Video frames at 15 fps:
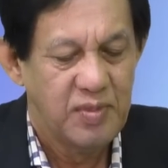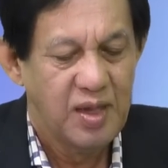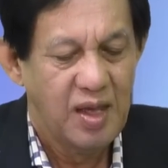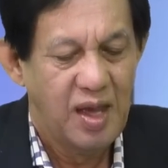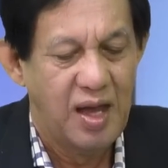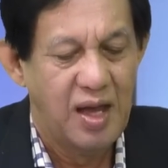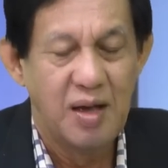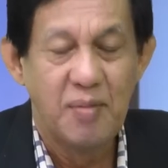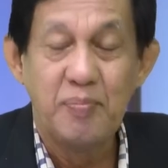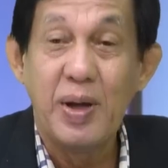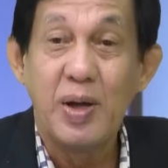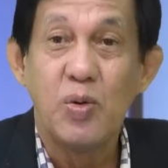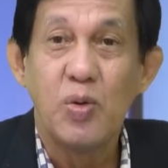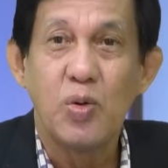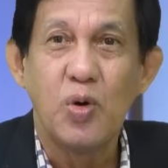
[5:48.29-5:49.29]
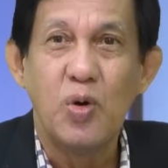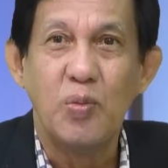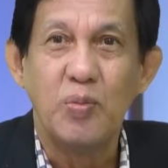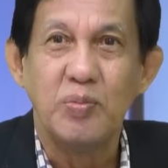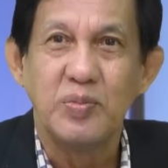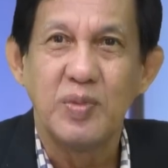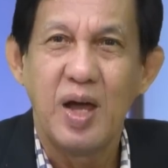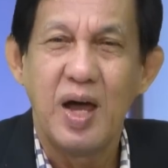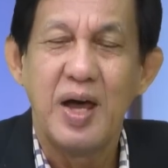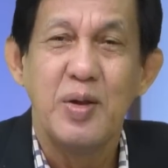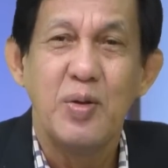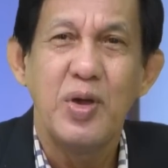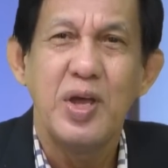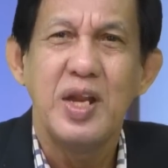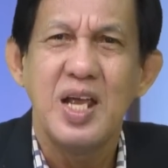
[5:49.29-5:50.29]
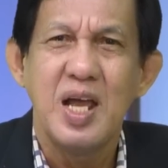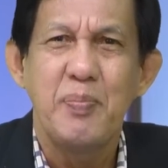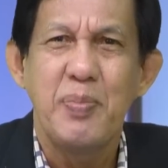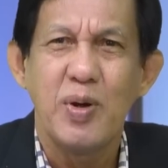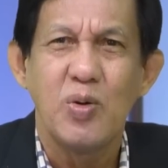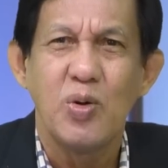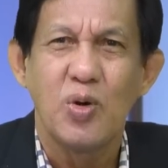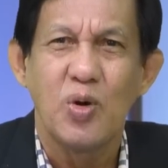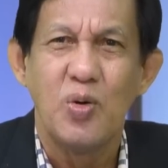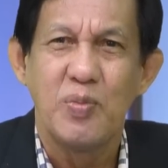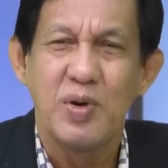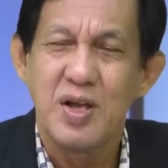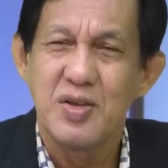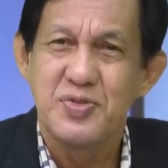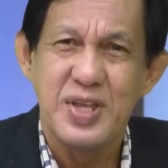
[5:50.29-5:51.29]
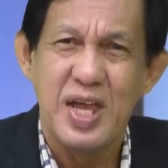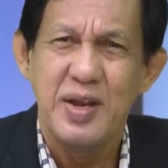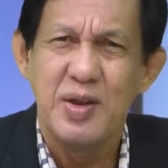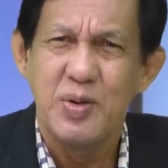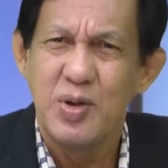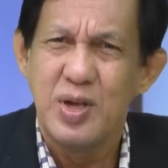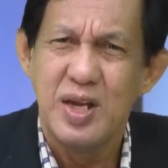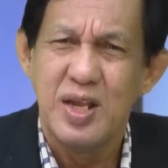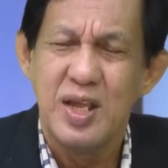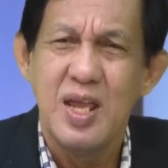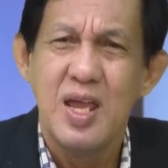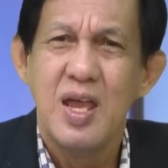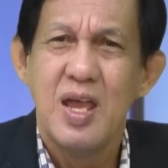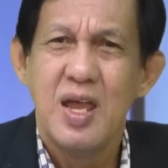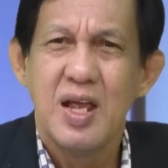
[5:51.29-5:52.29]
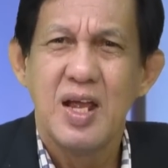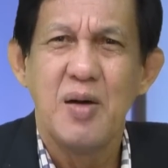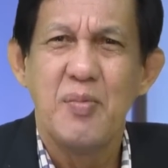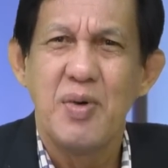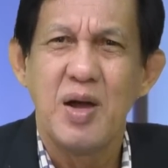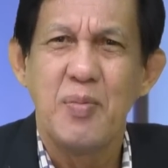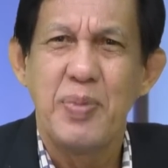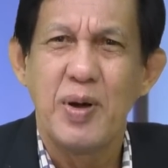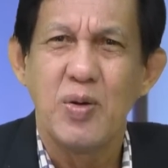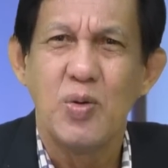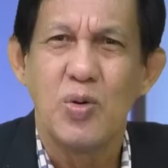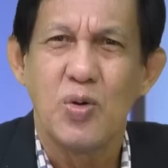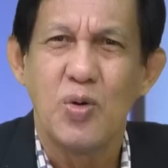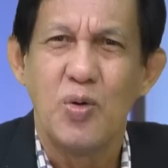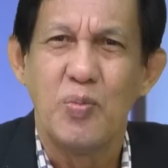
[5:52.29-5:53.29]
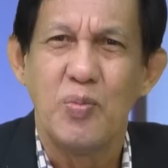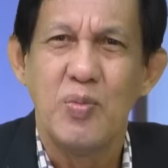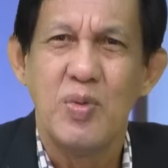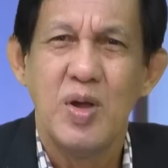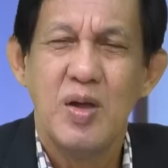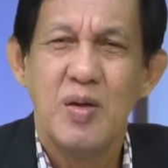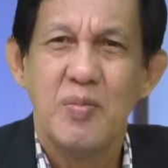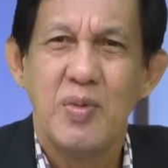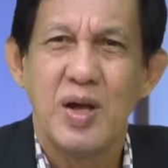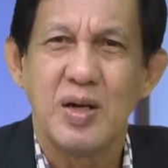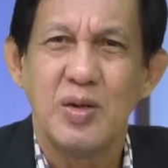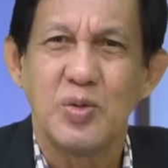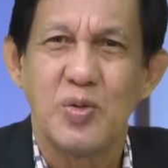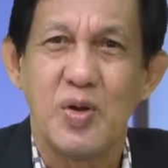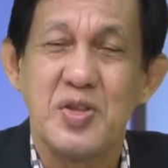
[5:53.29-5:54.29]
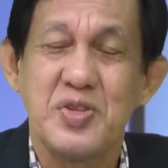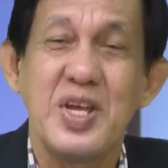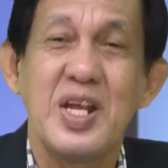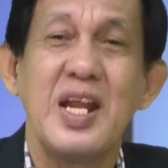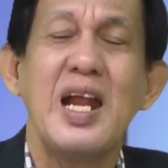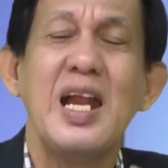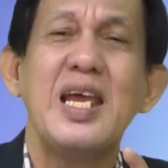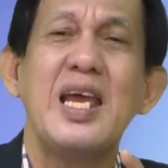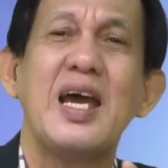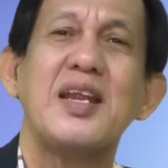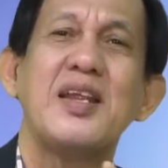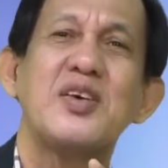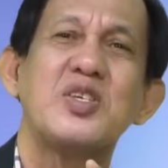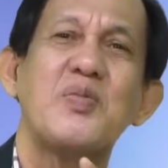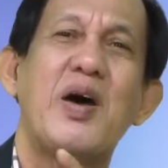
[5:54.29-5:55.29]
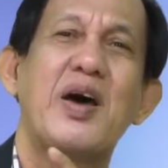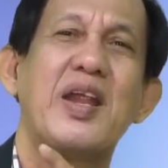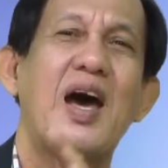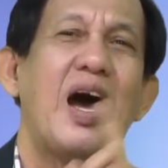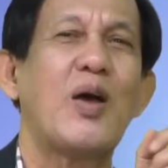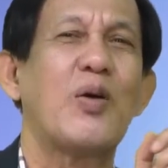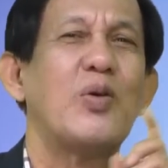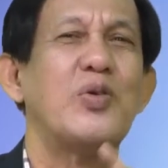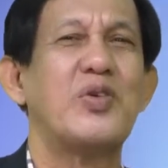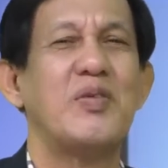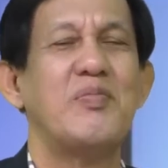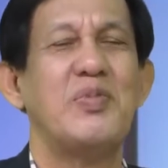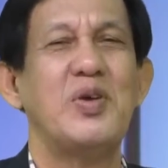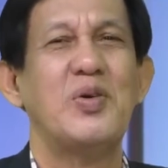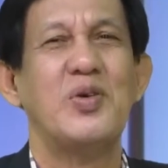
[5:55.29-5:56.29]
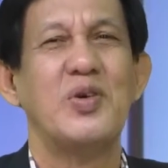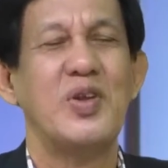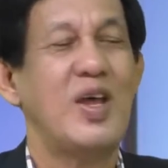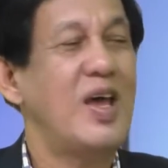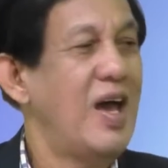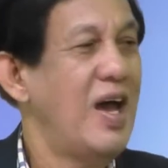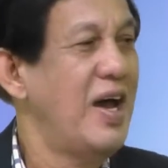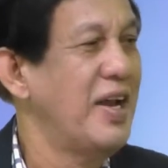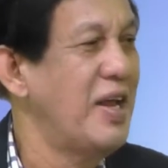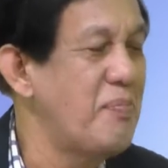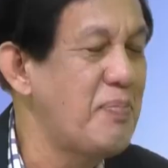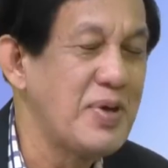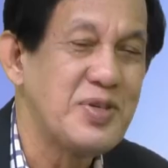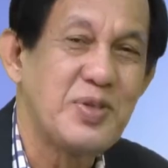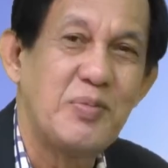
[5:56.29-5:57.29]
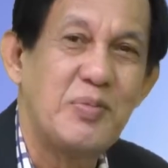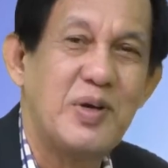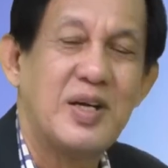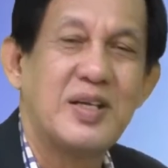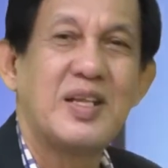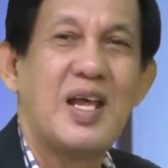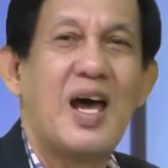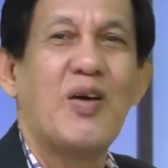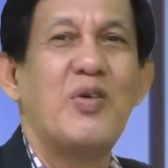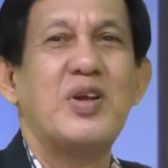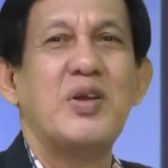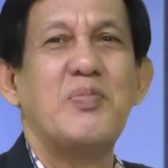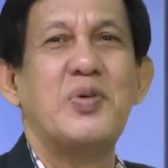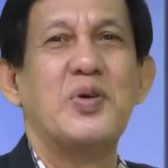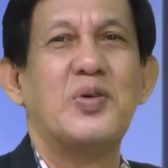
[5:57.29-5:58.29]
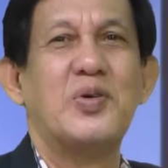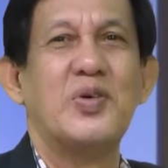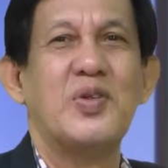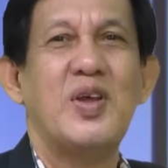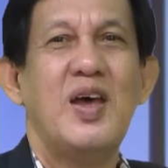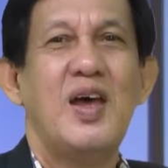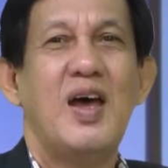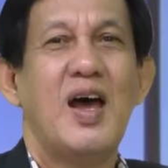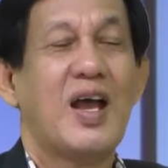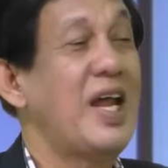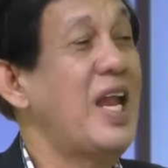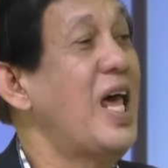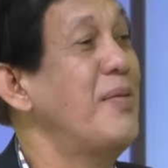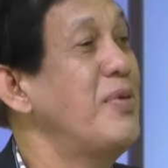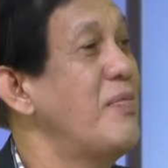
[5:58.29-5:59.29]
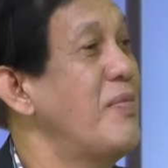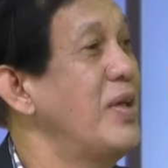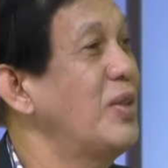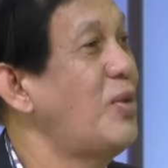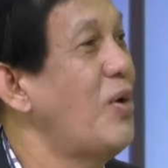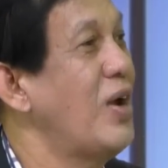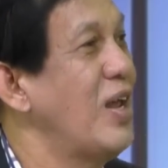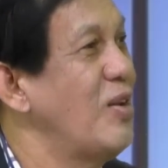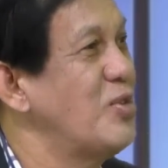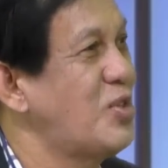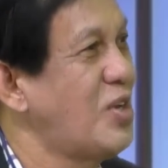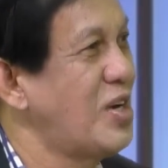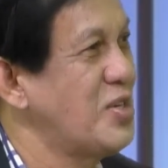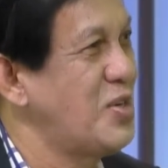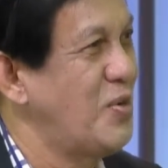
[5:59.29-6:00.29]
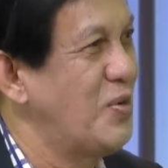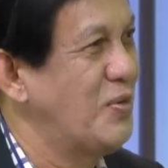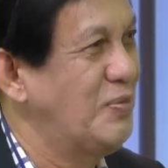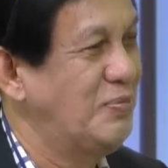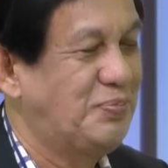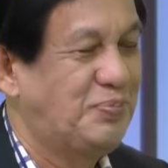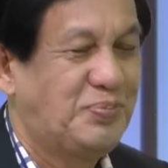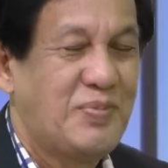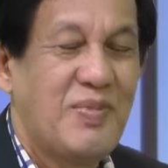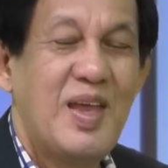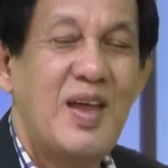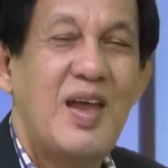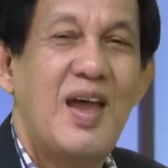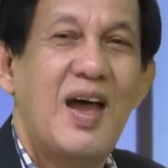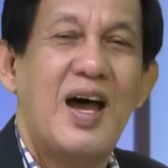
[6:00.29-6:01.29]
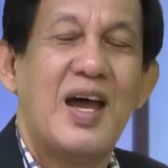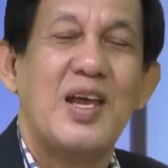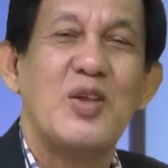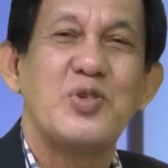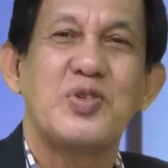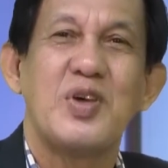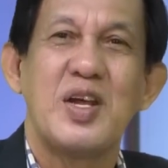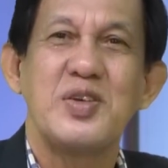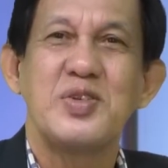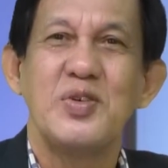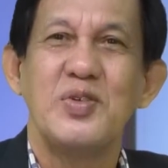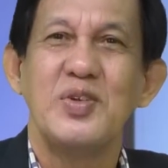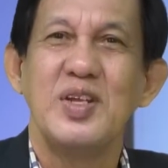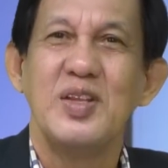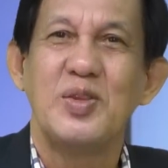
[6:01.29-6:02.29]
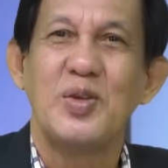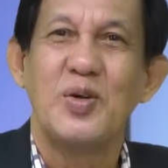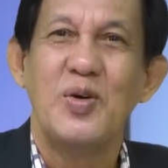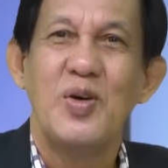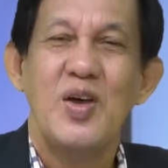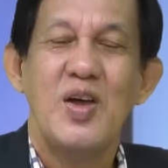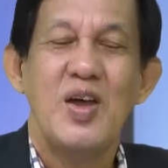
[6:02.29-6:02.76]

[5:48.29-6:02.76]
ang paghukom ano ini nga paghukom kag san o ini nga mga paghukom mga kauturan sa nagligan nga si mana akon reviewon anay pastor Bert akong reviewon Kanami man itong ilustrasyon. Ang ilustrasyon dito,